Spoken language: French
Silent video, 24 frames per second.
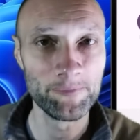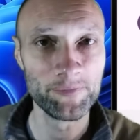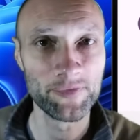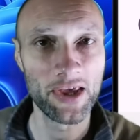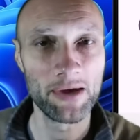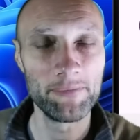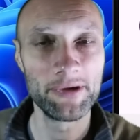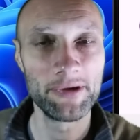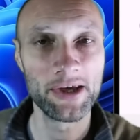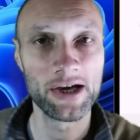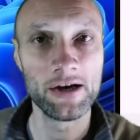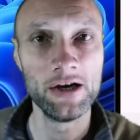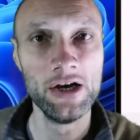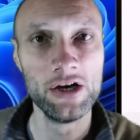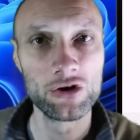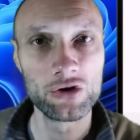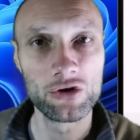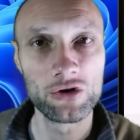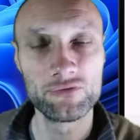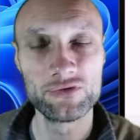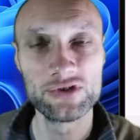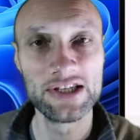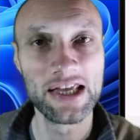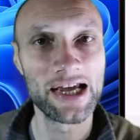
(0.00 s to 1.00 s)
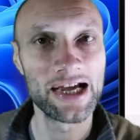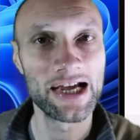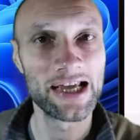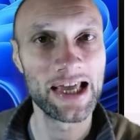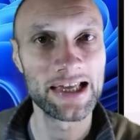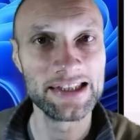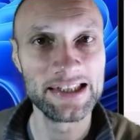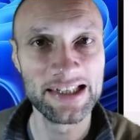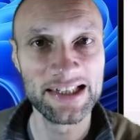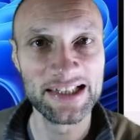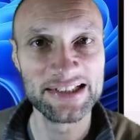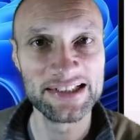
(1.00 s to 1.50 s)
Eh bien, quand vous allez
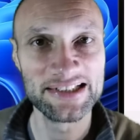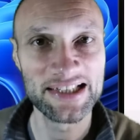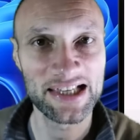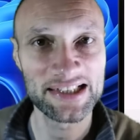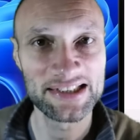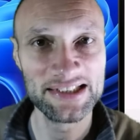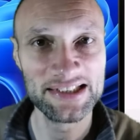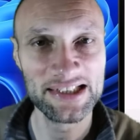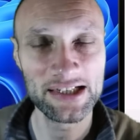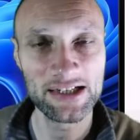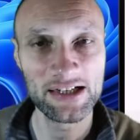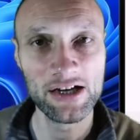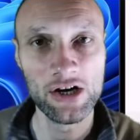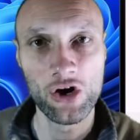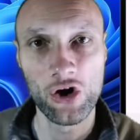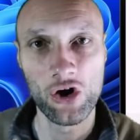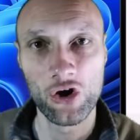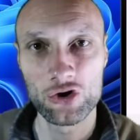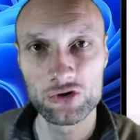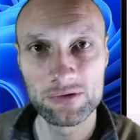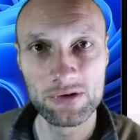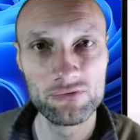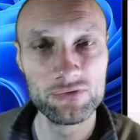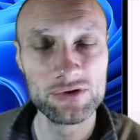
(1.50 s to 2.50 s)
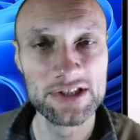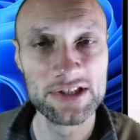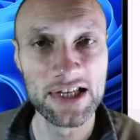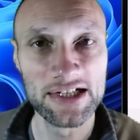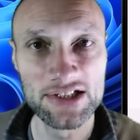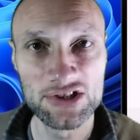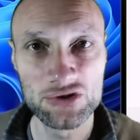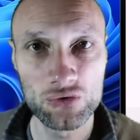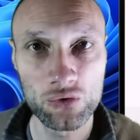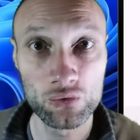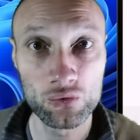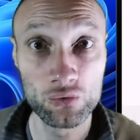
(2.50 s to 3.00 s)
regarder des articles, ensuite, vous allez
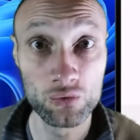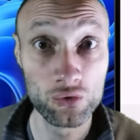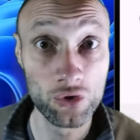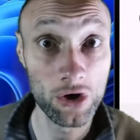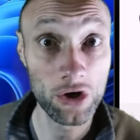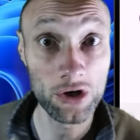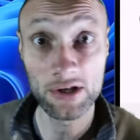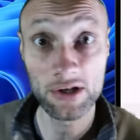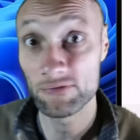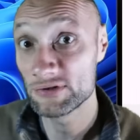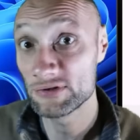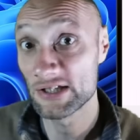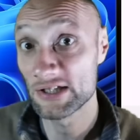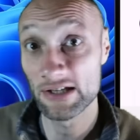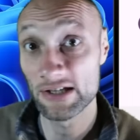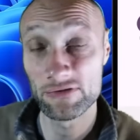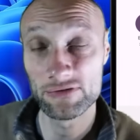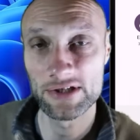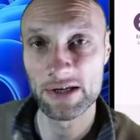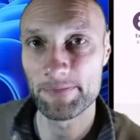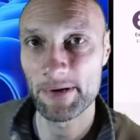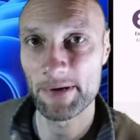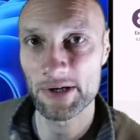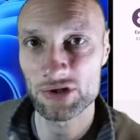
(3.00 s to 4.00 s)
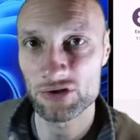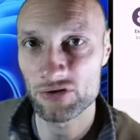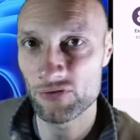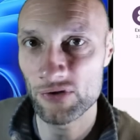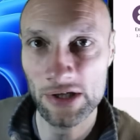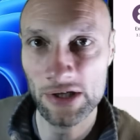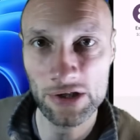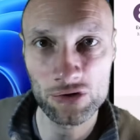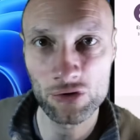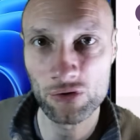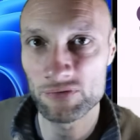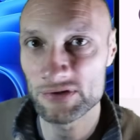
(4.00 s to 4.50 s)
sur Google et vous allez vous
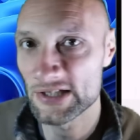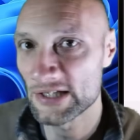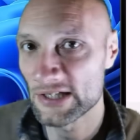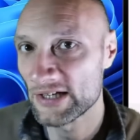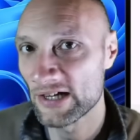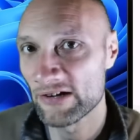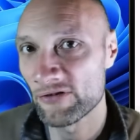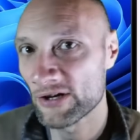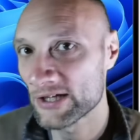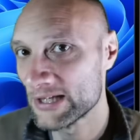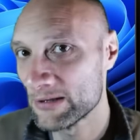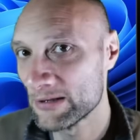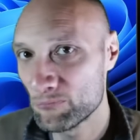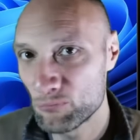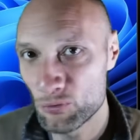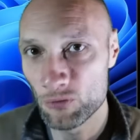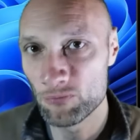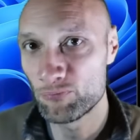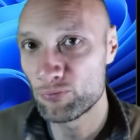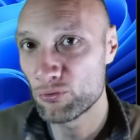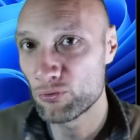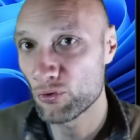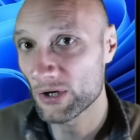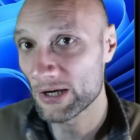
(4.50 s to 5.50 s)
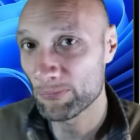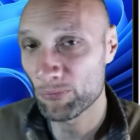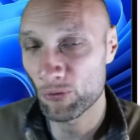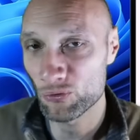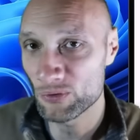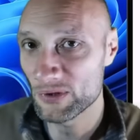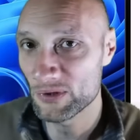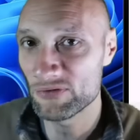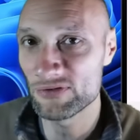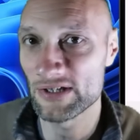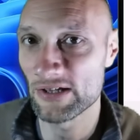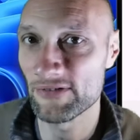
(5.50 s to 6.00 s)
apercevoir que vous allez avoir des pubs pour les
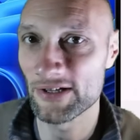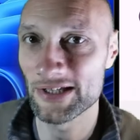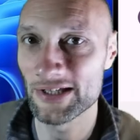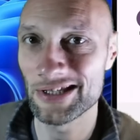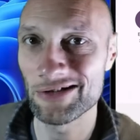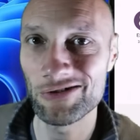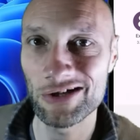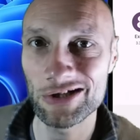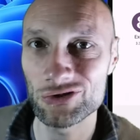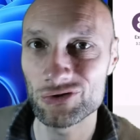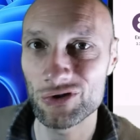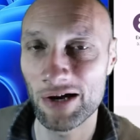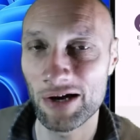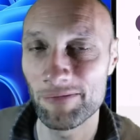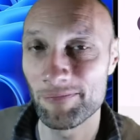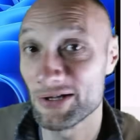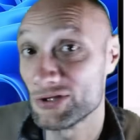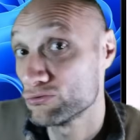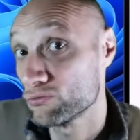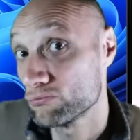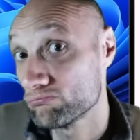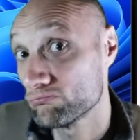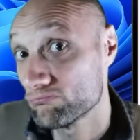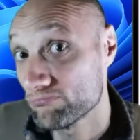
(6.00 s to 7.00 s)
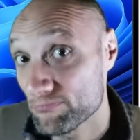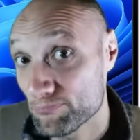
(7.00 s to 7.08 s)
produits que vous avez été voir sur Amazon.